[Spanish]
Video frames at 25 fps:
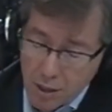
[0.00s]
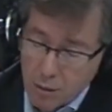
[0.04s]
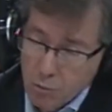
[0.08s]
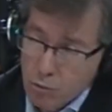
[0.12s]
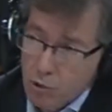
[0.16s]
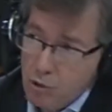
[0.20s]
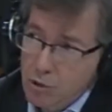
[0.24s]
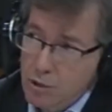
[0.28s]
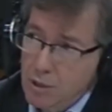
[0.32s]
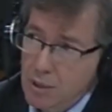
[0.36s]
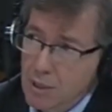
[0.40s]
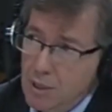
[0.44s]
a
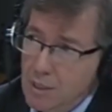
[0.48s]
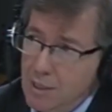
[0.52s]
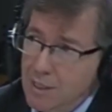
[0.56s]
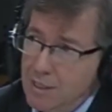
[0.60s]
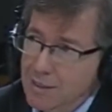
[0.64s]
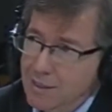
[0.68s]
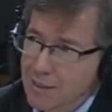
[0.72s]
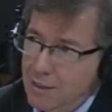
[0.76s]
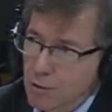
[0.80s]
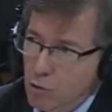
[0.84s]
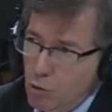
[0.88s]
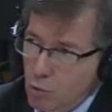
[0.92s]
Morsi de que
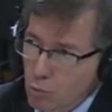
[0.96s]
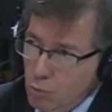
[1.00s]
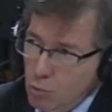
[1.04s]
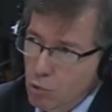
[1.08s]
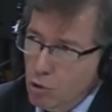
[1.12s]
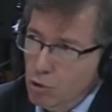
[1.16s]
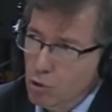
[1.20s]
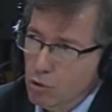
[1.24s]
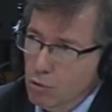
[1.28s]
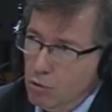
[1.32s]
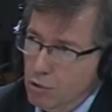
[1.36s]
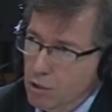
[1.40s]
se
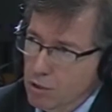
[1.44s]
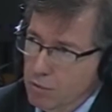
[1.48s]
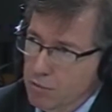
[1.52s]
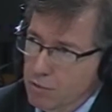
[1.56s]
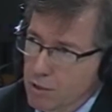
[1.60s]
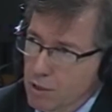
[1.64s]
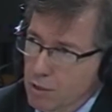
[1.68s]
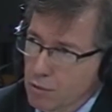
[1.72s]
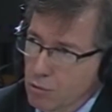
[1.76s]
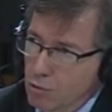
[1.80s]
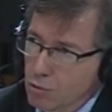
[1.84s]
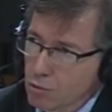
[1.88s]
convoque un
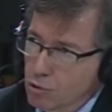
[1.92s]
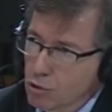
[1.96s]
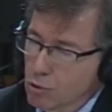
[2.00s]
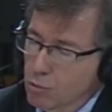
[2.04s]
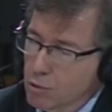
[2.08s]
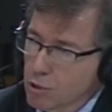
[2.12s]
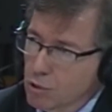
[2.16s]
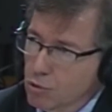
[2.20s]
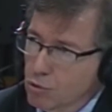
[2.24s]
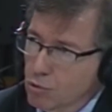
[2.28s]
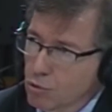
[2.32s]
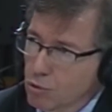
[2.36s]
referéndum
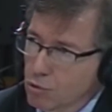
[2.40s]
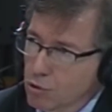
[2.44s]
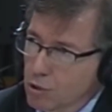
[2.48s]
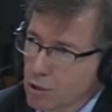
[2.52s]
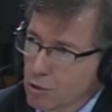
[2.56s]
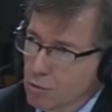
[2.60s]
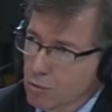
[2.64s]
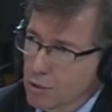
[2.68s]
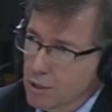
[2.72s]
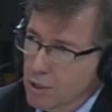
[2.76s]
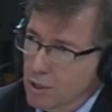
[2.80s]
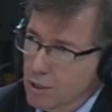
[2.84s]
sobre su
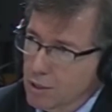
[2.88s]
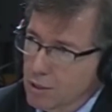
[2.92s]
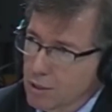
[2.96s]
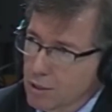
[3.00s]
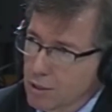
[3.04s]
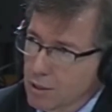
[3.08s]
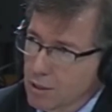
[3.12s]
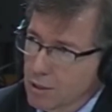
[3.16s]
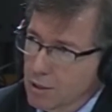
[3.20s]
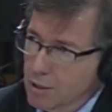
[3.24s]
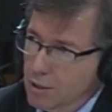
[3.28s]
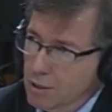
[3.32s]
continuidad.
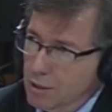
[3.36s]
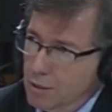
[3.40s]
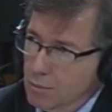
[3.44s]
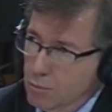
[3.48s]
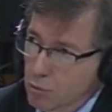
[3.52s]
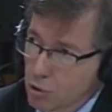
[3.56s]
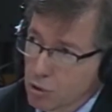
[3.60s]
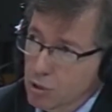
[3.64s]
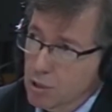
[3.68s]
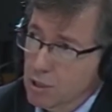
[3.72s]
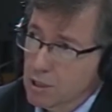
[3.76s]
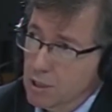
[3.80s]

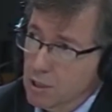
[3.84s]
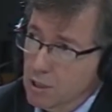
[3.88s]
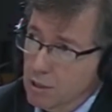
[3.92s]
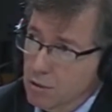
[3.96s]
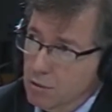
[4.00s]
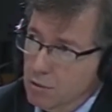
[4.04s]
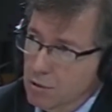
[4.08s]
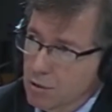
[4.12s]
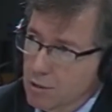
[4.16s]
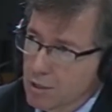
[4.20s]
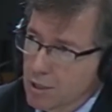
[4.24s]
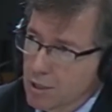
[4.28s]
Morsi se negó.